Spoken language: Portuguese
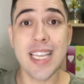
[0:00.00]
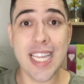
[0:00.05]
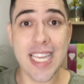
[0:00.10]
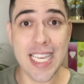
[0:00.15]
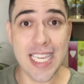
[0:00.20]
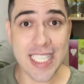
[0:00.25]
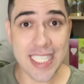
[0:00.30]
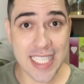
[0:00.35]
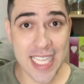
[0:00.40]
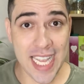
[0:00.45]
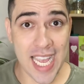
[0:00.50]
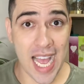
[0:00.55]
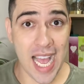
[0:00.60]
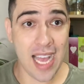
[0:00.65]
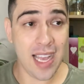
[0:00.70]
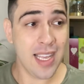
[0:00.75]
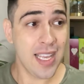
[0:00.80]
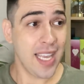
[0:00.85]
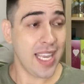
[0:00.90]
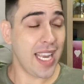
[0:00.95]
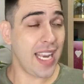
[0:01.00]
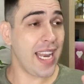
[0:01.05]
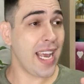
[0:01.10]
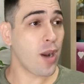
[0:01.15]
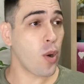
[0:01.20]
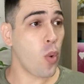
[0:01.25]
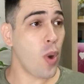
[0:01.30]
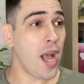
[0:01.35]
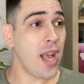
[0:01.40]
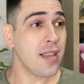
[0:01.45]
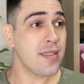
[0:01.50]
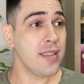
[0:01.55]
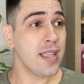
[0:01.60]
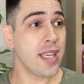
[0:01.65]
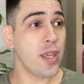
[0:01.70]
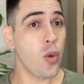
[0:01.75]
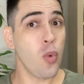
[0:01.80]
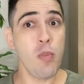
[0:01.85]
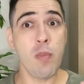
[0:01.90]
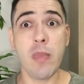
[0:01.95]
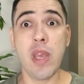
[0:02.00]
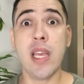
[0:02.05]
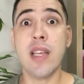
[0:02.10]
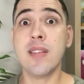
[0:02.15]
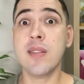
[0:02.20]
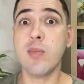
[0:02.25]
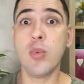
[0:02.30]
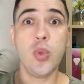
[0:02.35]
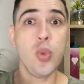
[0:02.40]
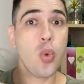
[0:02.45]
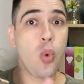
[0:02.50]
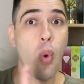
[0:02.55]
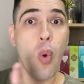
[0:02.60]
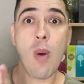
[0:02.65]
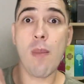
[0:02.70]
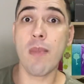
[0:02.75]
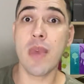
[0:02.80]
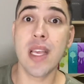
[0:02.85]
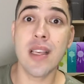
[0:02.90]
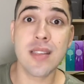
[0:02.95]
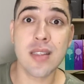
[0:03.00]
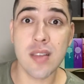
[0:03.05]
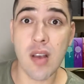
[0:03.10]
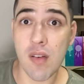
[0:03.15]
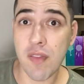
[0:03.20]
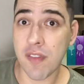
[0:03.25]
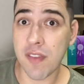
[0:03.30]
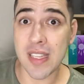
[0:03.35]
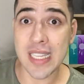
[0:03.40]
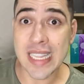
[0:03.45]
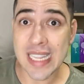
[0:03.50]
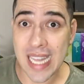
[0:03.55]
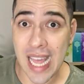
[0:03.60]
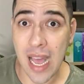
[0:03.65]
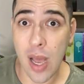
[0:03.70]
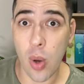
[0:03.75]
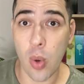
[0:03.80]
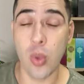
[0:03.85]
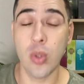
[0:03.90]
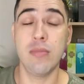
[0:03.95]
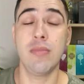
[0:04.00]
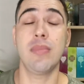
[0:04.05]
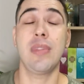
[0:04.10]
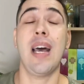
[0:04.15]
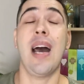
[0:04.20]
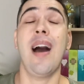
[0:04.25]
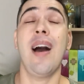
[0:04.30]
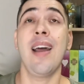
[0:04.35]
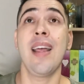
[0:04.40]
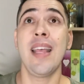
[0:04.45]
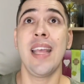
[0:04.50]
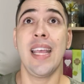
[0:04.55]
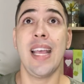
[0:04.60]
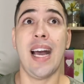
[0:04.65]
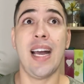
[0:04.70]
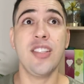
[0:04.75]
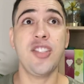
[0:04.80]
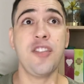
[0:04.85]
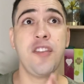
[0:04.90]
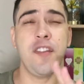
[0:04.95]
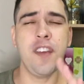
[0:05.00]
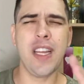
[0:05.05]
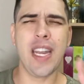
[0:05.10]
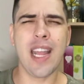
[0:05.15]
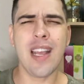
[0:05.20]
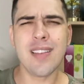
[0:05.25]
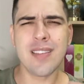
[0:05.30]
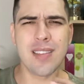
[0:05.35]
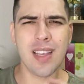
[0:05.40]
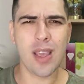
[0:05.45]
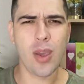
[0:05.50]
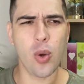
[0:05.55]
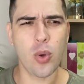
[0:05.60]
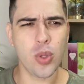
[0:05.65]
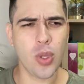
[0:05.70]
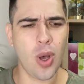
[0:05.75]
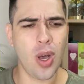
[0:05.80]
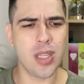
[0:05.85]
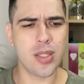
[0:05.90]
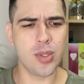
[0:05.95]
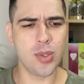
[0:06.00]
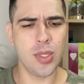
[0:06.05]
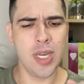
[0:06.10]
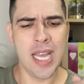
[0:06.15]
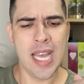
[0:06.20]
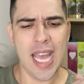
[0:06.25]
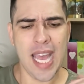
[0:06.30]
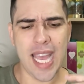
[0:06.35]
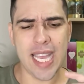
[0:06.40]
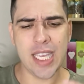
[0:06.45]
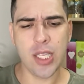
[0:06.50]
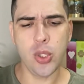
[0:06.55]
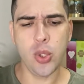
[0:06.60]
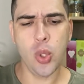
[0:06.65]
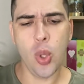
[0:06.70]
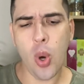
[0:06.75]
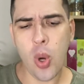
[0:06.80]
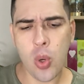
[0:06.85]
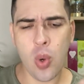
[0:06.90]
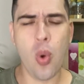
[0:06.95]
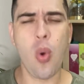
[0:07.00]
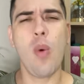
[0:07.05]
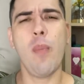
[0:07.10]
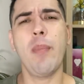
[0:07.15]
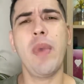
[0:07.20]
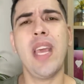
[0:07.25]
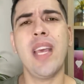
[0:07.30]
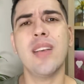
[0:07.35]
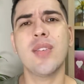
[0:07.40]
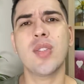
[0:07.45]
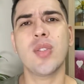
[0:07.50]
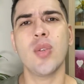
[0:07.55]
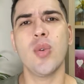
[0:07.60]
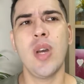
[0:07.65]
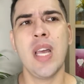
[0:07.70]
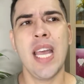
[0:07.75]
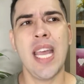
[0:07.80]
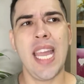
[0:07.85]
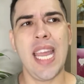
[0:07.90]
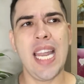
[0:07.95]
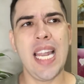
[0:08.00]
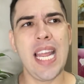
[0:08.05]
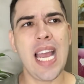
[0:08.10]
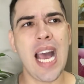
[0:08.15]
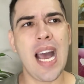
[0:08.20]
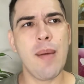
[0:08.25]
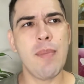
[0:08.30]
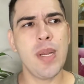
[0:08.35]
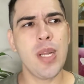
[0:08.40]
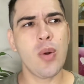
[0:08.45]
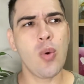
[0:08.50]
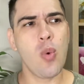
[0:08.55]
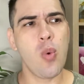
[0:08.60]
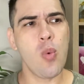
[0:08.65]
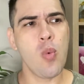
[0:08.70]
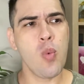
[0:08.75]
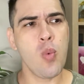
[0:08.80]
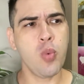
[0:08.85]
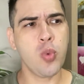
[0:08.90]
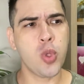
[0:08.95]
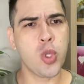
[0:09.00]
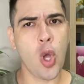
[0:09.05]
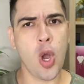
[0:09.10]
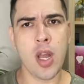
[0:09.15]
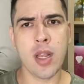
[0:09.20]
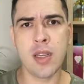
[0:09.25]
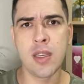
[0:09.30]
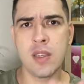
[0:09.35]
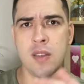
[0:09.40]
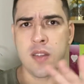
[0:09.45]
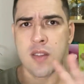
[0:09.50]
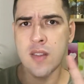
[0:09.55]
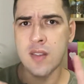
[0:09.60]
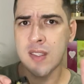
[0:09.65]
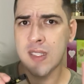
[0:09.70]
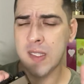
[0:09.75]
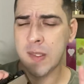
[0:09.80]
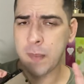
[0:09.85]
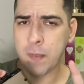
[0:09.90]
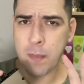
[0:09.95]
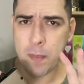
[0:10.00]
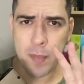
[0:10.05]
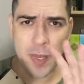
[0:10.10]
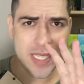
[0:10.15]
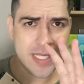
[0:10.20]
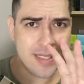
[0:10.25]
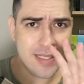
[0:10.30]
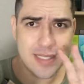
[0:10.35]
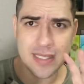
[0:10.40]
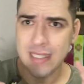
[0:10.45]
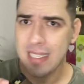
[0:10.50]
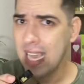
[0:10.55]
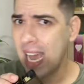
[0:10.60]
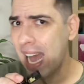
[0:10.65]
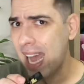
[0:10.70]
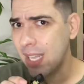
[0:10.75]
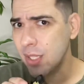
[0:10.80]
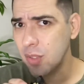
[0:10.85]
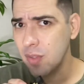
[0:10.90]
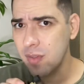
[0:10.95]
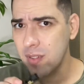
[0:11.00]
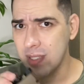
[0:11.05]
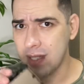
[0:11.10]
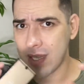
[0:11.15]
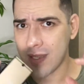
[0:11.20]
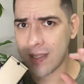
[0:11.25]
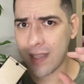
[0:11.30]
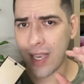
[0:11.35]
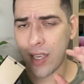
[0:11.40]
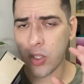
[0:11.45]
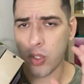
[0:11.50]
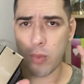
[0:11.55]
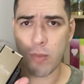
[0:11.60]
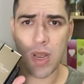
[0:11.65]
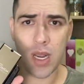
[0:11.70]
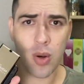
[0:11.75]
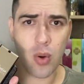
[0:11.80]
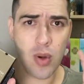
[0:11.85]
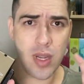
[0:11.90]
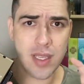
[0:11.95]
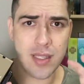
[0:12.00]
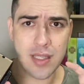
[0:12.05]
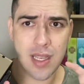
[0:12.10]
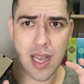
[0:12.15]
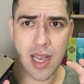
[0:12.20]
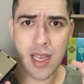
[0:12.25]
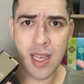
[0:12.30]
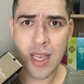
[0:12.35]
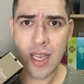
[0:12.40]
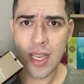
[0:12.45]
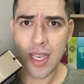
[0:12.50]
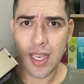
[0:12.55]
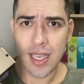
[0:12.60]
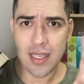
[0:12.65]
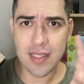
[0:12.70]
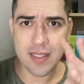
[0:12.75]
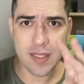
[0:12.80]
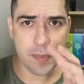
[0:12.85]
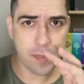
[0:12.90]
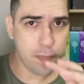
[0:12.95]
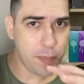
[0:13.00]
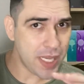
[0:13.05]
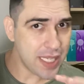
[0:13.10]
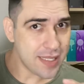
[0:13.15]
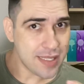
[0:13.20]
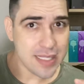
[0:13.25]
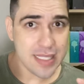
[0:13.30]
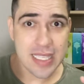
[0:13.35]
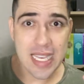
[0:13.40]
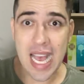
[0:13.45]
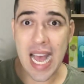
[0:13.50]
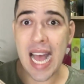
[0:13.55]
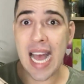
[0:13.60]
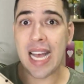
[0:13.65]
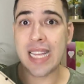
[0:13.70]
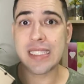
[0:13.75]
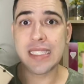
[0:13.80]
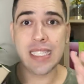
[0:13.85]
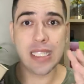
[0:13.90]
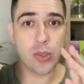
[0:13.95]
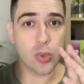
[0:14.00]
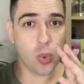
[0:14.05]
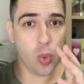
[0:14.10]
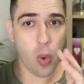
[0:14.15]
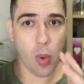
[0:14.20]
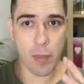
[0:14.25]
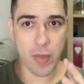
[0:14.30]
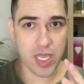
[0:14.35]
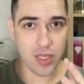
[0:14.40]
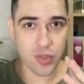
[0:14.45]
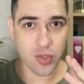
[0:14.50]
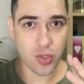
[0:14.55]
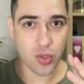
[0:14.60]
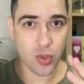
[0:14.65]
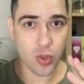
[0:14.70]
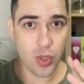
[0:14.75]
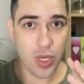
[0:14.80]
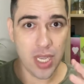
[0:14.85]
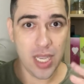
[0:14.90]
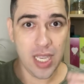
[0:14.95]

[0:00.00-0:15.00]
que linear. Ele é quase que o mesmo do começo ao final, tá? A diferença que eu noto é que no começo ele abre com um toque especiado, você sente uma coisa especiada no começo.